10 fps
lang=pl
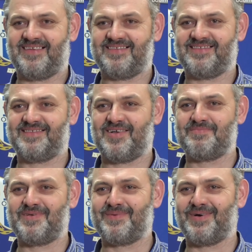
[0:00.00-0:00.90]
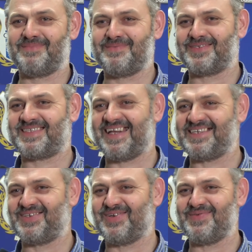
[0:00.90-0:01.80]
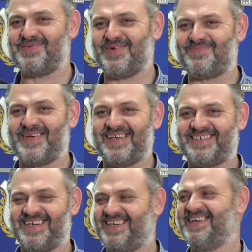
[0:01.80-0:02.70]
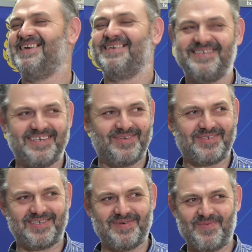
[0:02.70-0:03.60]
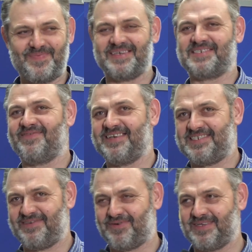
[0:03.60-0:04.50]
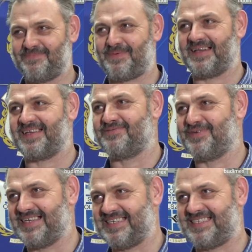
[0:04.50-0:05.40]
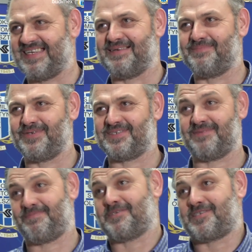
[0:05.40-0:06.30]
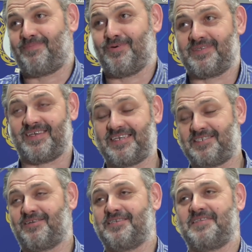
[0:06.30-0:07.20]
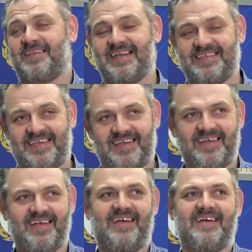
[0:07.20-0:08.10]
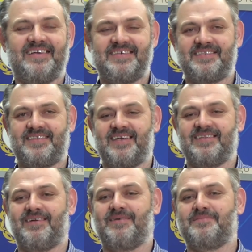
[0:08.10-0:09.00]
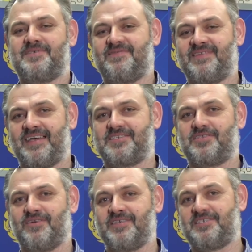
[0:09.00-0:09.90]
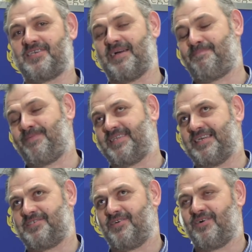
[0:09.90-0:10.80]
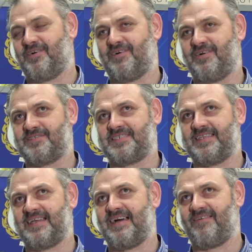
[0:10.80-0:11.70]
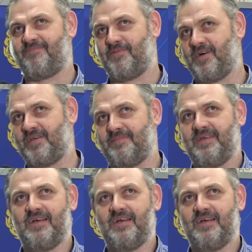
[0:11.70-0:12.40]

No mimo, mimo stresu, mimo pierwszych, niektórzy to były pierwsze wejście w ogóle na parkę drugie lidze na boisko, pierwsze punkty historyczne dla nich. I te no mi się wydaje, że to ich trzeba pytać o, o cenę, a w moim